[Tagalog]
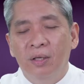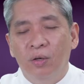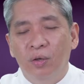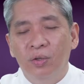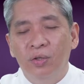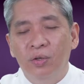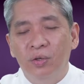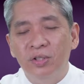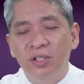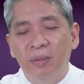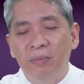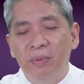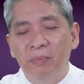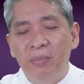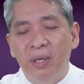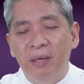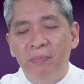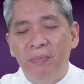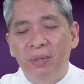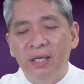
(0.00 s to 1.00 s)
O Diyos amang
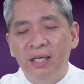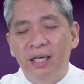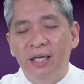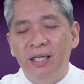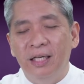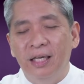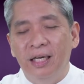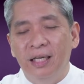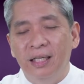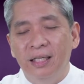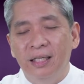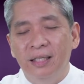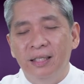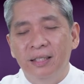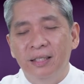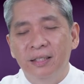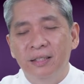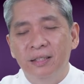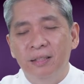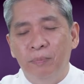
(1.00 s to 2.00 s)
makapangyarihan,
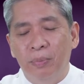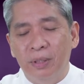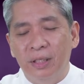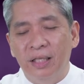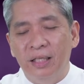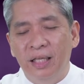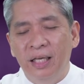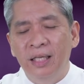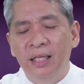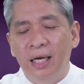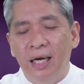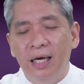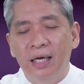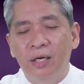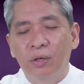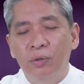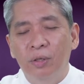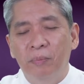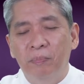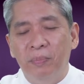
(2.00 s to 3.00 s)
sa pagdating ng
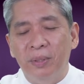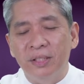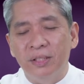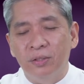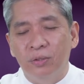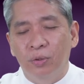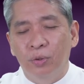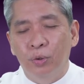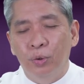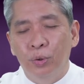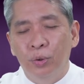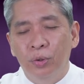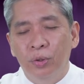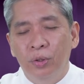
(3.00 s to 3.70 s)
araw ng Pasko,